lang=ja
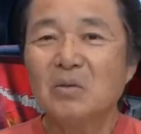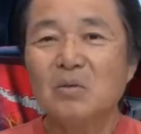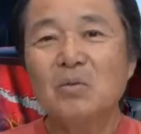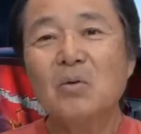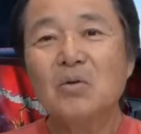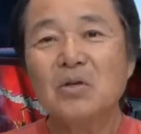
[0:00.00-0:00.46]

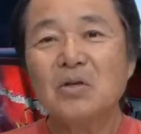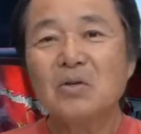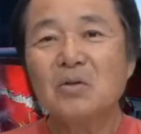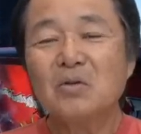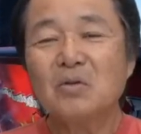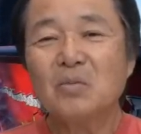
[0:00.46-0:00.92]
動きっ
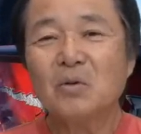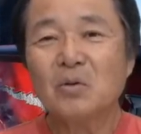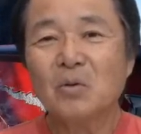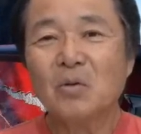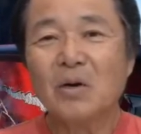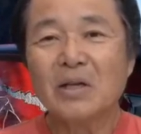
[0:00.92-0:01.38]
ていうも
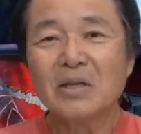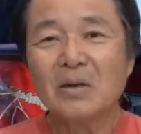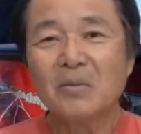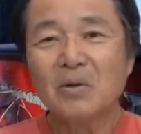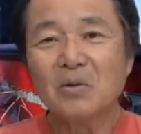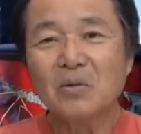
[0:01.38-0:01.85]
のを
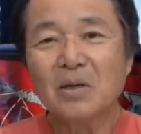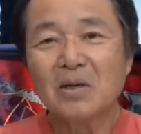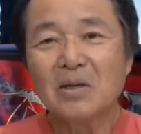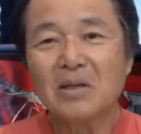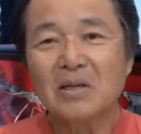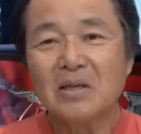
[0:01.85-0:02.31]
頭の
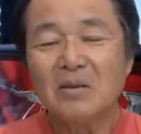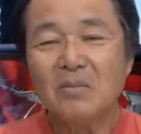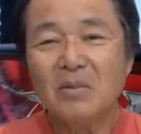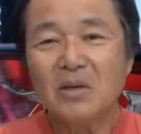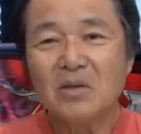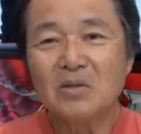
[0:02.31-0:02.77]
中で
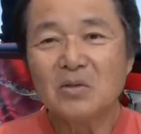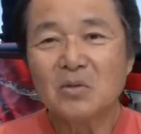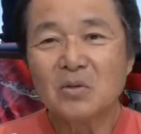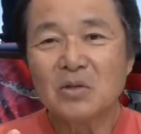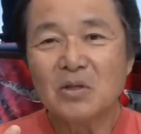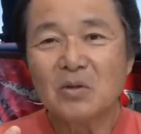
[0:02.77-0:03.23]
イメージ
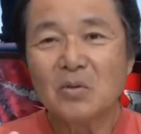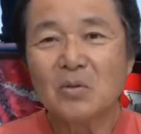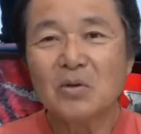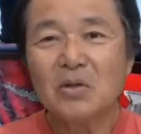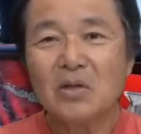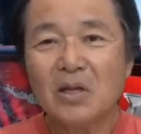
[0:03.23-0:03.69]
をして
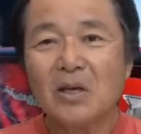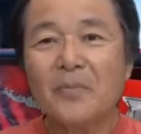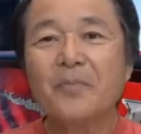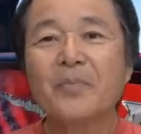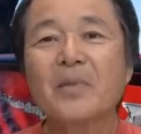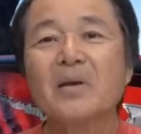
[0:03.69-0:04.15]
おいて、